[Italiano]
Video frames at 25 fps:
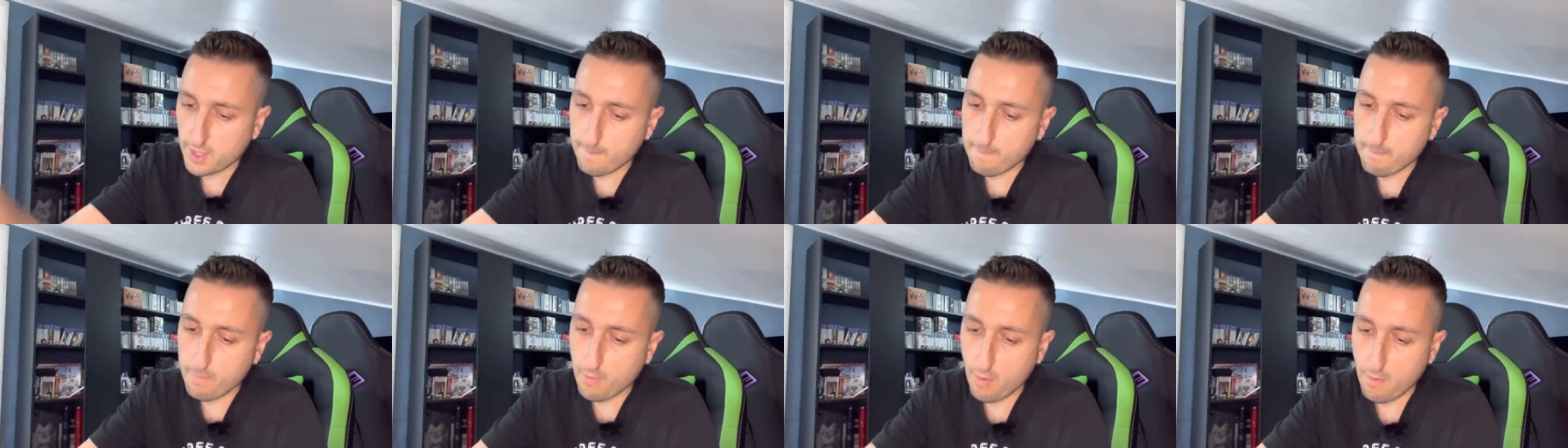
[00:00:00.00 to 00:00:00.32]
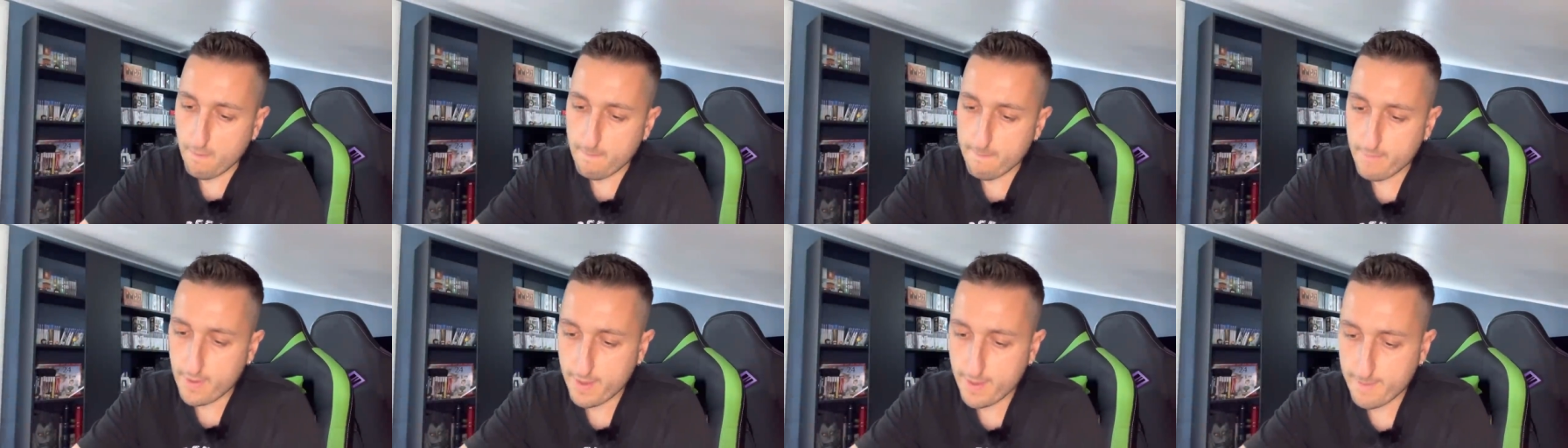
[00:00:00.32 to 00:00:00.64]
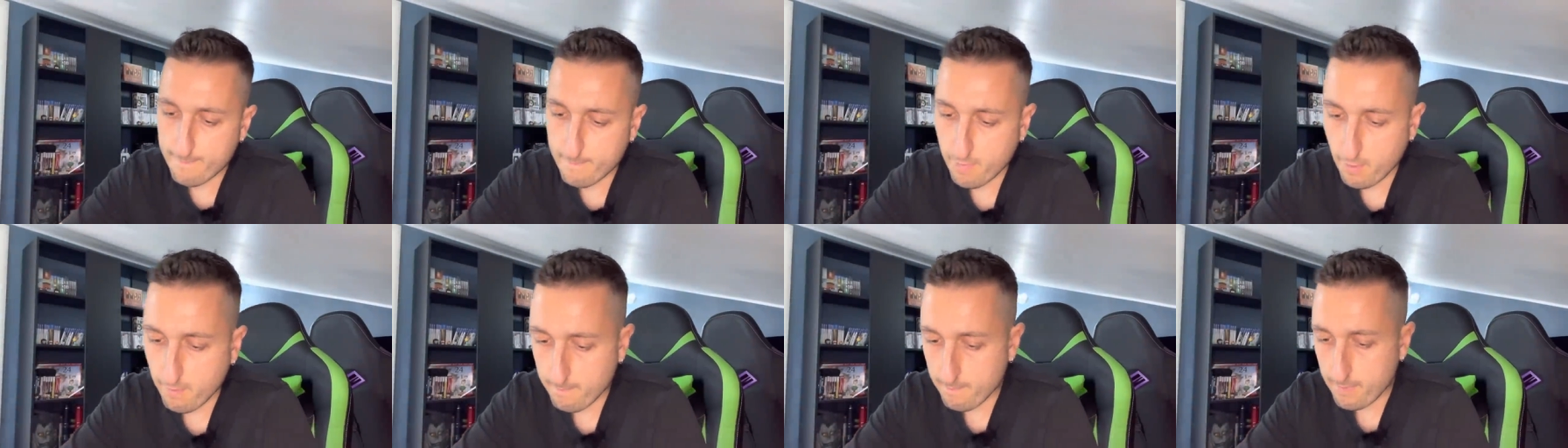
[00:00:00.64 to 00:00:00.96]
bombe,
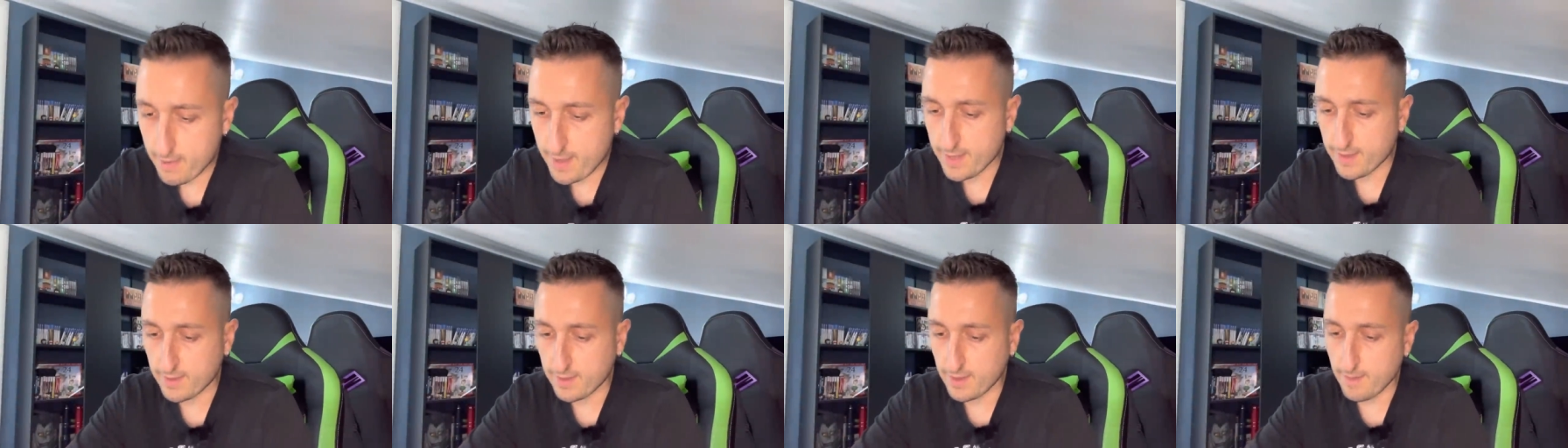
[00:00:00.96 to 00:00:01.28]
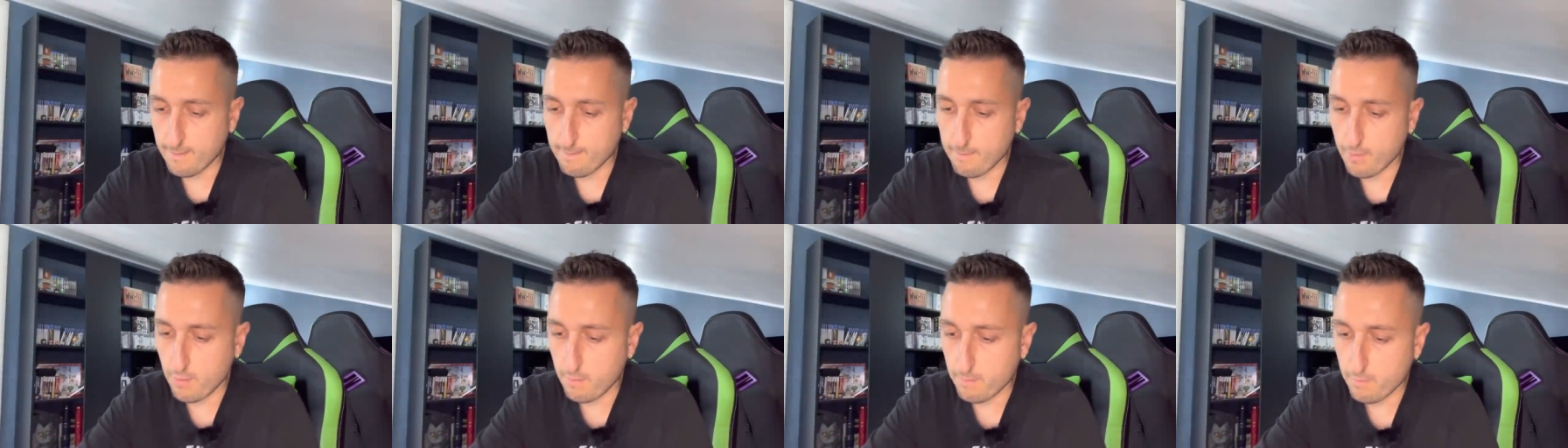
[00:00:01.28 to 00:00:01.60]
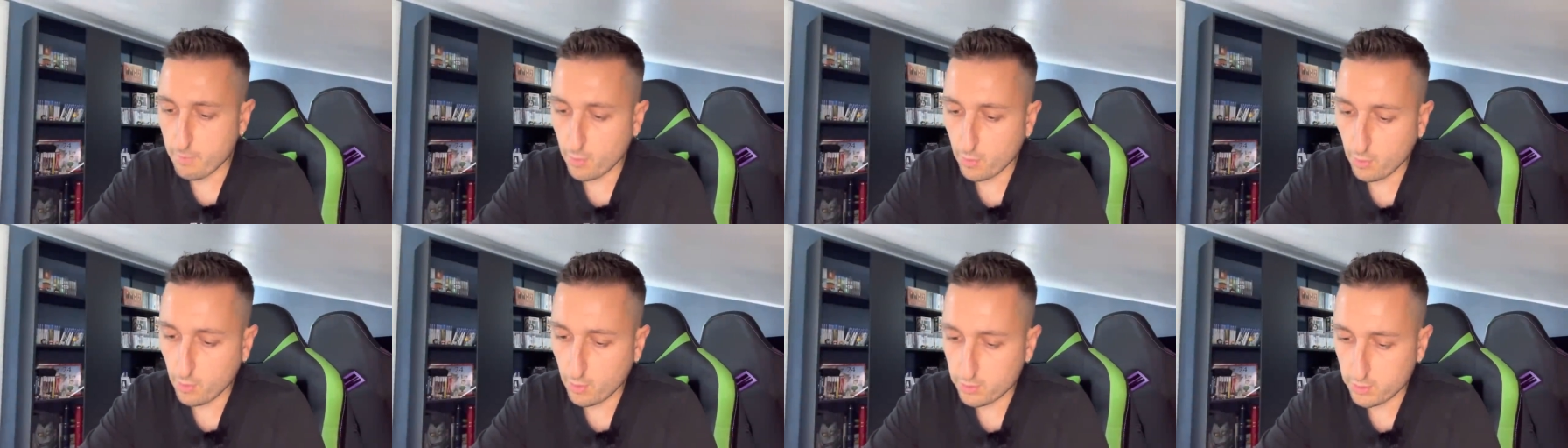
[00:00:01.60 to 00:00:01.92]
bombette,
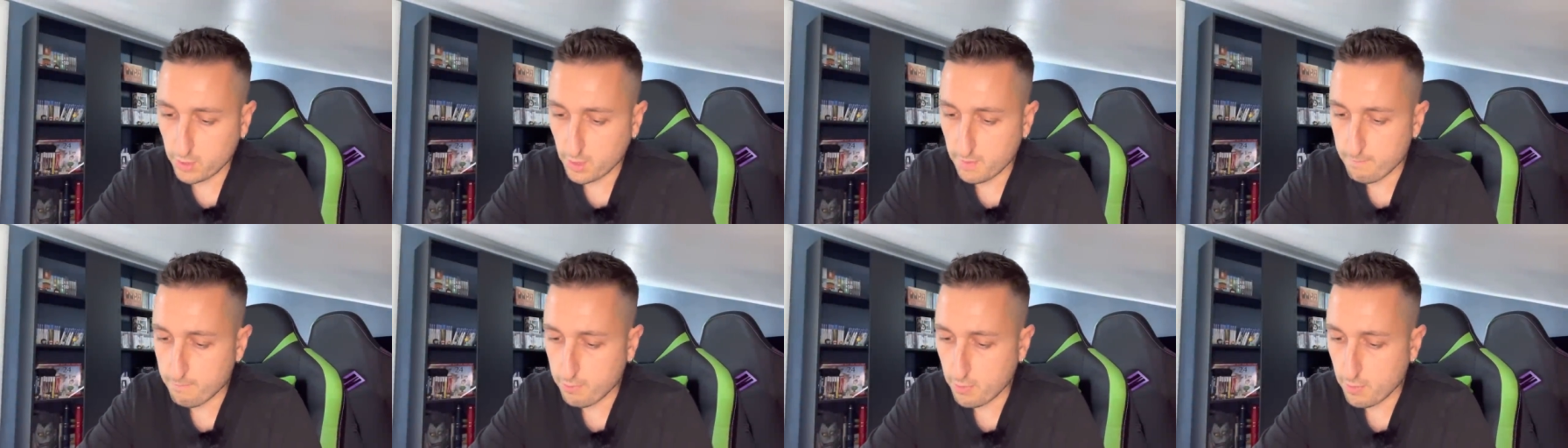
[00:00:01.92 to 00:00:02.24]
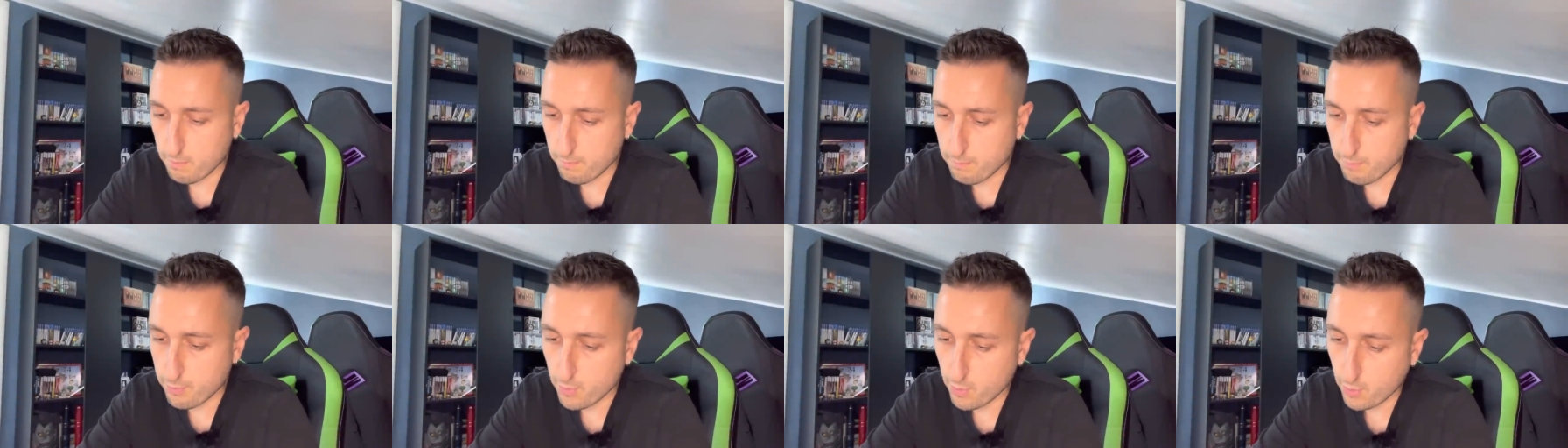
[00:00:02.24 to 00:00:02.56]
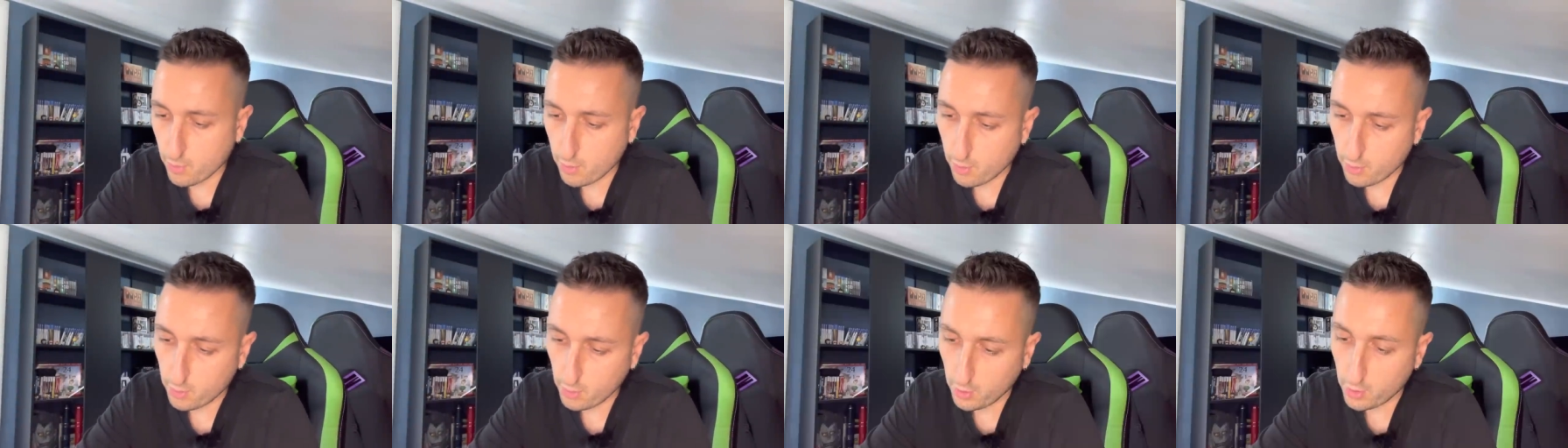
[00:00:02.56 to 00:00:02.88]
bombolotti, bobbo,
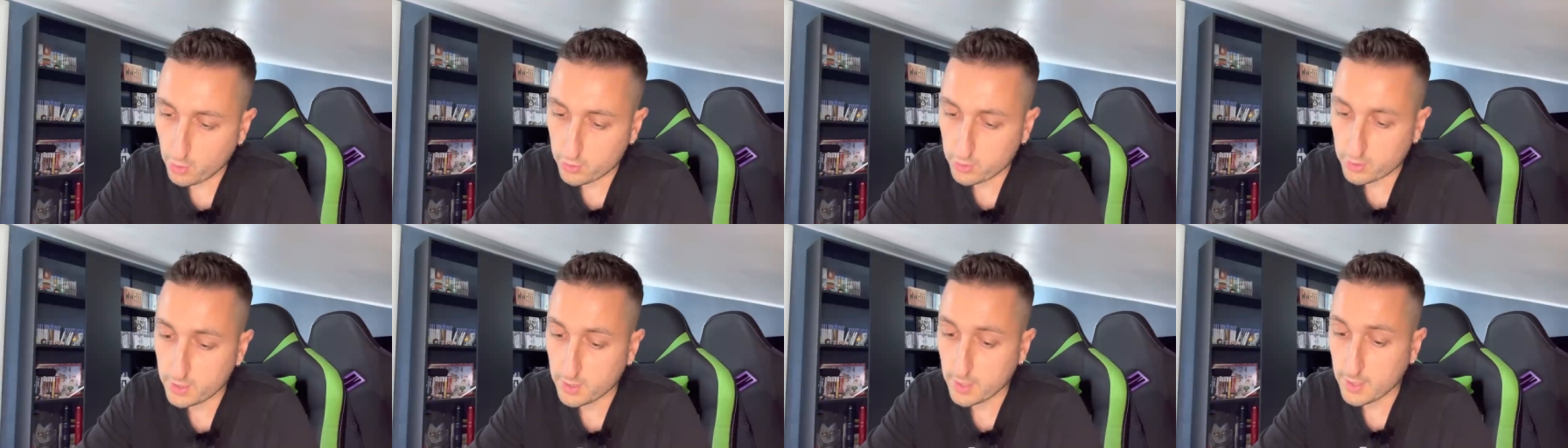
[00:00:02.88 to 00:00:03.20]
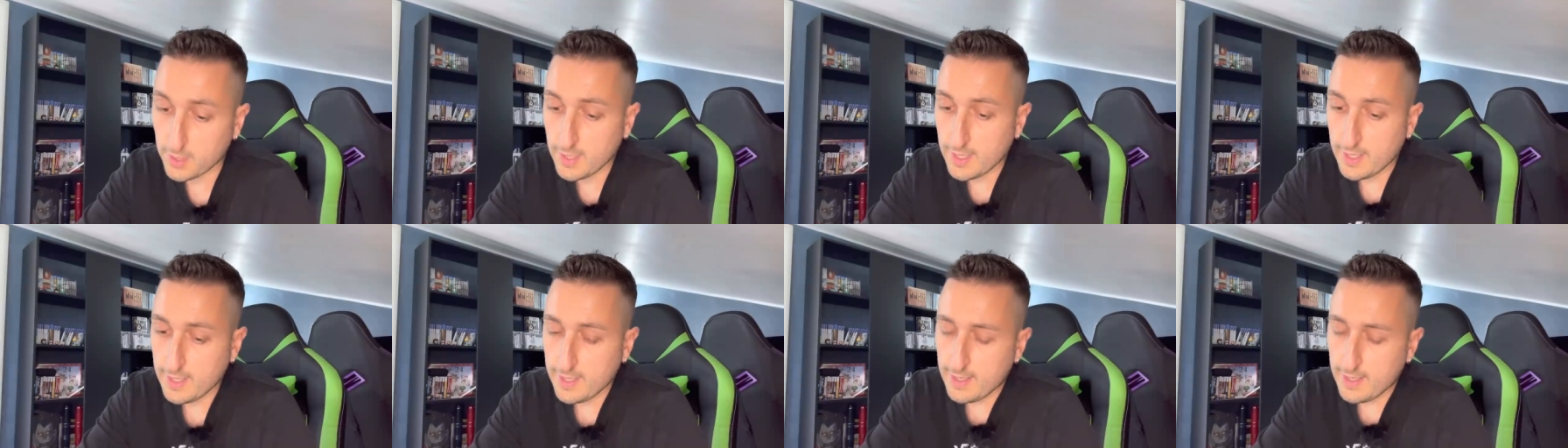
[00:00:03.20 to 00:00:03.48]
conotti.